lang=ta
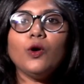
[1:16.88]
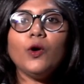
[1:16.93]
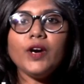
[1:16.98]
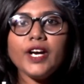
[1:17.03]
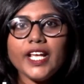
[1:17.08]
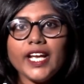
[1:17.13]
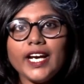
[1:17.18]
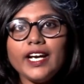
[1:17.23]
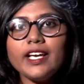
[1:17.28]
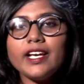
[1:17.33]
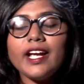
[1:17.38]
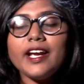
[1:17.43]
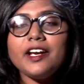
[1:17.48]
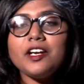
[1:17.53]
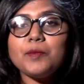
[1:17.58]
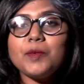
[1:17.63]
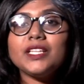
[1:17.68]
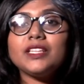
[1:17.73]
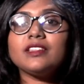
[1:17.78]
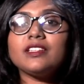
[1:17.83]
தோண்டி எடுக்க
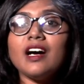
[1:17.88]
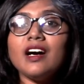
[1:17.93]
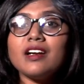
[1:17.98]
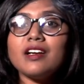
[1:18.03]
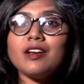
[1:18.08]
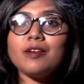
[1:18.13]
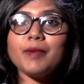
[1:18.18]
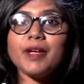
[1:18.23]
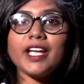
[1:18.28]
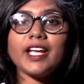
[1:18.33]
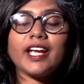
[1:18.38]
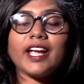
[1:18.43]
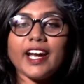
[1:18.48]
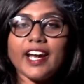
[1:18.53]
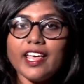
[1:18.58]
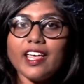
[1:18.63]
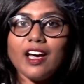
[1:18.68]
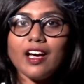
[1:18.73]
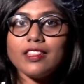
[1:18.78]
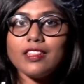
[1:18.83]
இனிமேல் தங்கமே
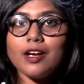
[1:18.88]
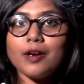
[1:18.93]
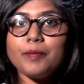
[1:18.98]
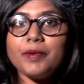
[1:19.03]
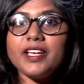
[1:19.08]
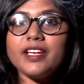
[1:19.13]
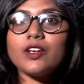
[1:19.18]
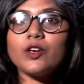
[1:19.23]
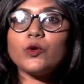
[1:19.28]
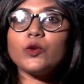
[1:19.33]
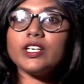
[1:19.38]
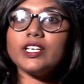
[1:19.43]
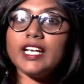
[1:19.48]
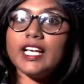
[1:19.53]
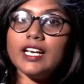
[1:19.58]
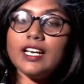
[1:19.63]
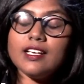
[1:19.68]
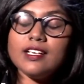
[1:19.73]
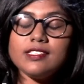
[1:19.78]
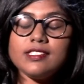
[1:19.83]
கிடையாது அப்படிங்கிற ஒரு
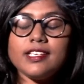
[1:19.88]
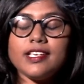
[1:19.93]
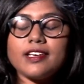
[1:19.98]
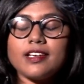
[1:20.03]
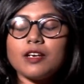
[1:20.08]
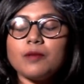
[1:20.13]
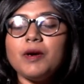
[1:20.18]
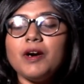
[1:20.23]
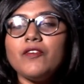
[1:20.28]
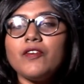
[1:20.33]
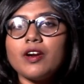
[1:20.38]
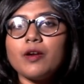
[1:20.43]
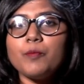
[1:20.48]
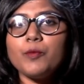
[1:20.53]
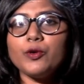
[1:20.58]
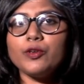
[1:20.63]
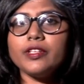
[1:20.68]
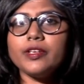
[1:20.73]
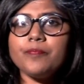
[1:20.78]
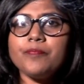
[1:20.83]
நிலை சீக்கிரமாக
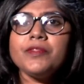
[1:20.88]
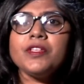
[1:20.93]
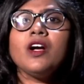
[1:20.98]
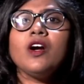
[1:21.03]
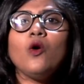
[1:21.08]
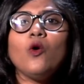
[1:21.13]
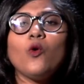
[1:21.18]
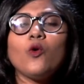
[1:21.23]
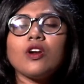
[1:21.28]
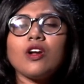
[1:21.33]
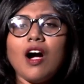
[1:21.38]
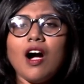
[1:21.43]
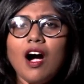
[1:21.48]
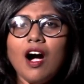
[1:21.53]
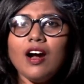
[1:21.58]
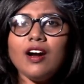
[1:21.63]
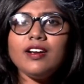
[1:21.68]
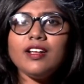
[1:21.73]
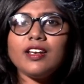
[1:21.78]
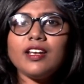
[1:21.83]
வரப்போகுது ஒரு
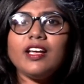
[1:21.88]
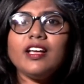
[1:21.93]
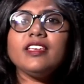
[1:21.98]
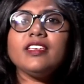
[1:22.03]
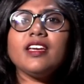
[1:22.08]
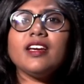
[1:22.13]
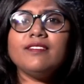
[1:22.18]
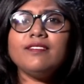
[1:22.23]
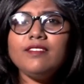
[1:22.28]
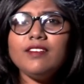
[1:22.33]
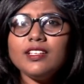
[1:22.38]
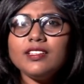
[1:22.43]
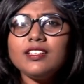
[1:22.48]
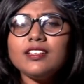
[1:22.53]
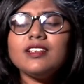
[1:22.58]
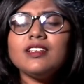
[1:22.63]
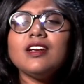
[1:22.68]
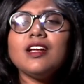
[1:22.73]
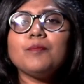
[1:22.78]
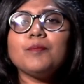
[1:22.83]
ஆண்டில்
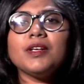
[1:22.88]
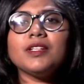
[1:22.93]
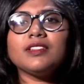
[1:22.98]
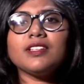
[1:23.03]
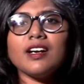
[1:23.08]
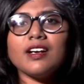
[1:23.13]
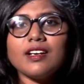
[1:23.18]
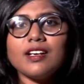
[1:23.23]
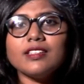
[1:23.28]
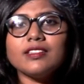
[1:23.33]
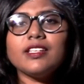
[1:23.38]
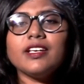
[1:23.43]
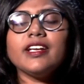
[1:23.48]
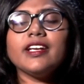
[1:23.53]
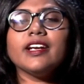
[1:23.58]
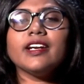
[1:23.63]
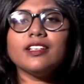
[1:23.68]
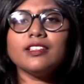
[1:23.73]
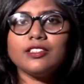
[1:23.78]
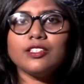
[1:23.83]
எவ்வளோத்துக்கு நம்ம தங்கத்தை
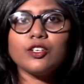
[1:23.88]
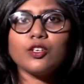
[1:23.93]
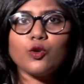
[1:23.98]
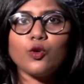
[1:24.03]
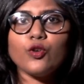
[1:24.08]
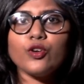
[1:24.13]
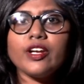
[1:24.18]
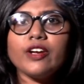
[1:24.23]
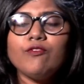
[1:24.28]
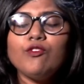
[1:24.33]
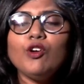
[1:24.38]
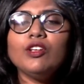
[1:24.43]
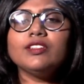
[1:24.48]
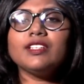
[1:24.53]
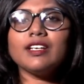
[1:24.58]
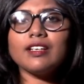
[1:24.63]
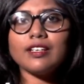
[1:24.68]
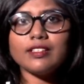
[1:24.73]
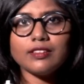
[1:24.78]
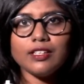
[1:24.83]
எடுத்திருக்கோம் எவ்வளோ
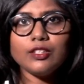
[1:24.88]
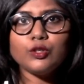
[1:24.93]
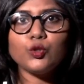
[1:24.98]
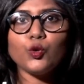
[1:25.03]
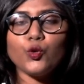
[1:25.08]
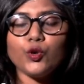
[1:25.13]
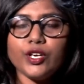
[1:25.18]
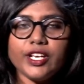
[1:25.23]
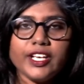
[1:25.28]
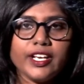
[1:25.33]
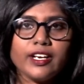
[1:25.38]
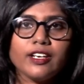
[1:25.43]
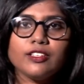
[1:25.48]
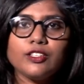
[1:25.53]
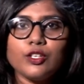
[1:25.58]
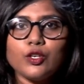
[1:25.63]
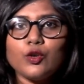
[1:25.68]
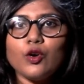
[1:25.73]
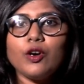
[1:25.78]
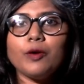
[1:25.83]
தங்கத்தை தோண்டி
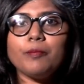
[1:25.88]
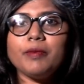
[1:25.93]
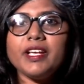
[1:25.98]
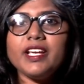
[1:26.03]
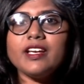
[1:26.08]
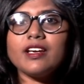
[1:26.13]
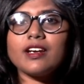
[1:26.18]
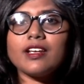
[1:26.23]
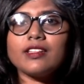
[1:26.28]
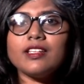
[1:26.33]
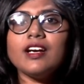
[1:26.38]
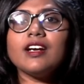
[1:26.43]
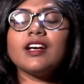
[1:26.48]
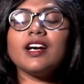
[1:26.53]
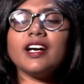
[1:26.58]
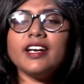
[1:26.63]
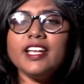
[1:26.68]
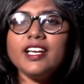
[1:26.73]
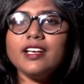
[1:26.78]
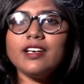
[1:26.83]
எடுத்திருக்கோம் அப்படிங்கிறத
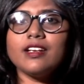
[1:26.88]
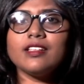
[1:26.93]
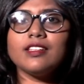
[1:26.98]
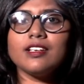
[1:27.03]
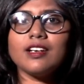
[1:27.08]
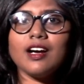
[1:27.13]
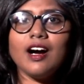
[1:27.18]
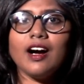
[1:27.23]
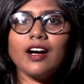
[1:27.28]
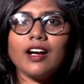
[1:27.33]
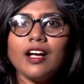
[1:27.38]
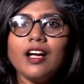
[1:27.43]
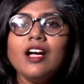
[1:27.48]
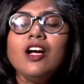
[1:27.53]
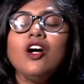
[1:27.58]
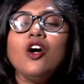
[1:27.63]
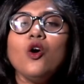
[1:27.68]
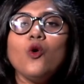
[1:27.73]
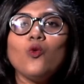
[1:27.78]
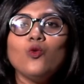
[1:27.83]
கணிக்கிறதுக்காக
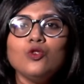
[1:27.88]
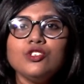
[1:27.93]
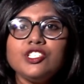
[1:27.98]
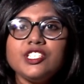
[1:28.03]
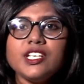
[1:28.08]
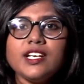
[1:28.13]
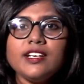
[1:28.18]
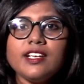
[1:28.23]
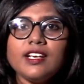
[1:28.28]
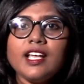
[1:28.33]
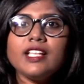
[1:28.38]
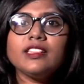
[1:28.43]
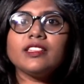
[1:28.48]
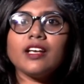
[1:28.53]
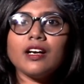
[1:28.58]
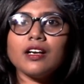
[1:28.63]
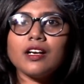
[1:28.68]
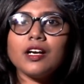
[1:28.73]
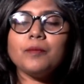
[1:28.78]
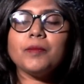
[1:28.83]
உச்சநிலை
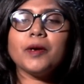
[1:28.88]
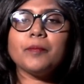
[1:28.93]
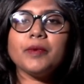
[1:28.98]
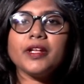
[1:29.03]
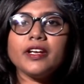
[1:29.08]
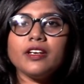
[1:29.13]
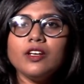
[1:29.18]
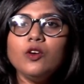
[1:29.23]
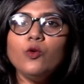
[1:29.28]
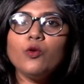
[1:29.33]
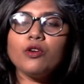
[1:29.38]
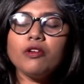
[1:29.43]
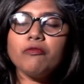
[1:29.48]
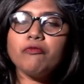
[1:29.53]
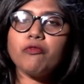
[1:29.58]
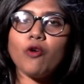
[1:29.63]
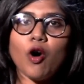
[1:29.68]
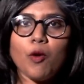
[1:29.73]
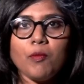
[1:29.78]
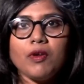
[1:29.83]
தங்கம் அப்படின்னு ஒரு
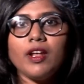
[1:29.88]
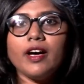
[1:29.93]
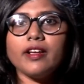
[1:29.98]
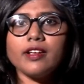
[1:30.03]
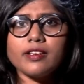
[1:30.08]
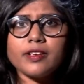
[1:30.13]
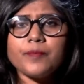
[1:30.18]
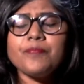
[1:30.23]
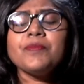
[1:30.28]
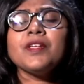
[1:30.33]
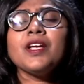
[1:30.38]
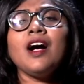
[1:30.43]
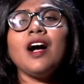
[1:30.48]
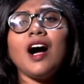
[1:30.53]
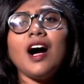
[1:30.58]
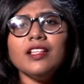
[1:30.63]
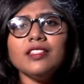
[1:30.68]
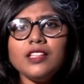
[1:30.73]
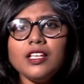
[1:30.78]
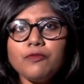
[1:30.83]
ஃபார்முலா இருக்குது
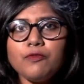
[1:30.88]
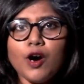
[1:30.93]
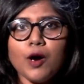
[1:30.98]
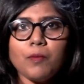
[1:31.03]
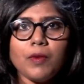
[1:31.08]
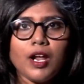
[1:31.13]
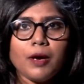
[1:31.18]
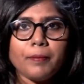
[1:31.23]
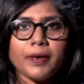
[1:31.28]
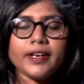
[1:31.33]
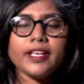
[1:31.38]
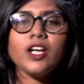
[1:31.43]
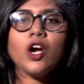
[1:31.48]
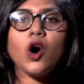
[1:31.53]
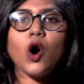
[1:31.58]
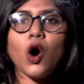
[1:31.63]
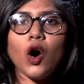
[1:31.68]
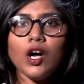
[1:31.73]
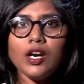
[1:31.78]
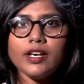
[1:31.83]
அந்த ஃபார்முலா படி
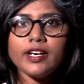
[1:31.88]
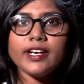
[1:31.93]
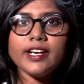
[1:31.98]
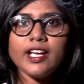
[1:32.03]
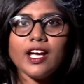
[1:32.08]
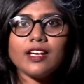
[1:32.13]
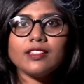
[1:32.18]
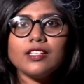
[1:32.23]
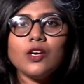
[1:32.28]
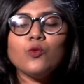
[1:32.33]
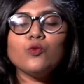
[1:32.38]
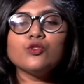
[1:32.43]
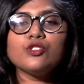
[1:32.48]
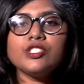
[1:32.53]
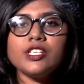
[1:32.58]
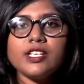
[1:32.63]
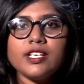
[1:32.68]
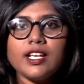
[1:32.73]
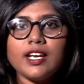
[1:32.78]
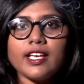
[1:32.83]
ஆல்ரெடி அந்த
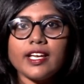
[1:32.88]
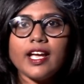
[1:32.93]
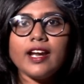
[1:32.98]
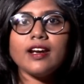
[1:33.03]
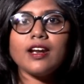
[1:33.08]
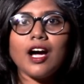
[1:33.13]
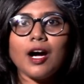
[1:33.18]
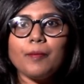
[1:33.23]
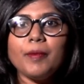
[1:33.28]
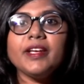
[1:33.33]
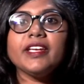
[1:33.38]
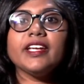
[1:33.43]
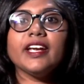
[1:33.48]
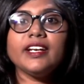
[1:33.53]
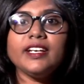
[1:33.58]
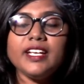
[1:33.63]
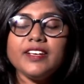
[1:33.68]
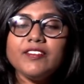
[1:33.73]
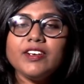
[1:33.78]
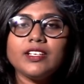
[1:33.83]
உச்சநிலையை நாம்
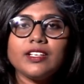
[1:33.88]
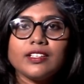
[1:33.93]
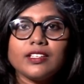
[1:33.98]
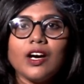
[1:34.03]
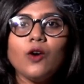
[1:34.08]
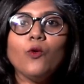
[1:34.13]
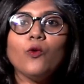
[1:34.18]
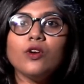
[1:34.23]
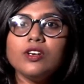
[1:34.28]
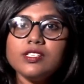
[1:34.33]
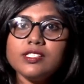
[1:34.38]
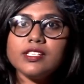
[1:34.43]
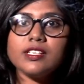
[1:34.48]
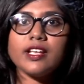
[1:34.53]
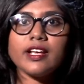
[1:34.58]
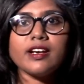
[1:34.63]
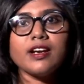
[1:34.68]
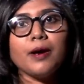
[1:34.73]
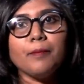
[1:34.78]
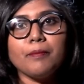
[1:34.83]
எட்டி விட்டதாக ஒரு
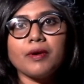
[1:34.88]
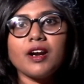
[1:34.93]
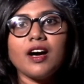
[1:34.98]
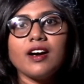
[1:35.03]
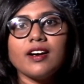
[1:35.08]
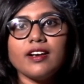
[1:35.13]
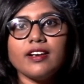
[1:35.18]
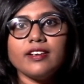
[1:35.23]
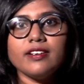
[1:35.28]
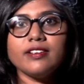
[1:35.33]
சிலர் நம்புகிறாங்க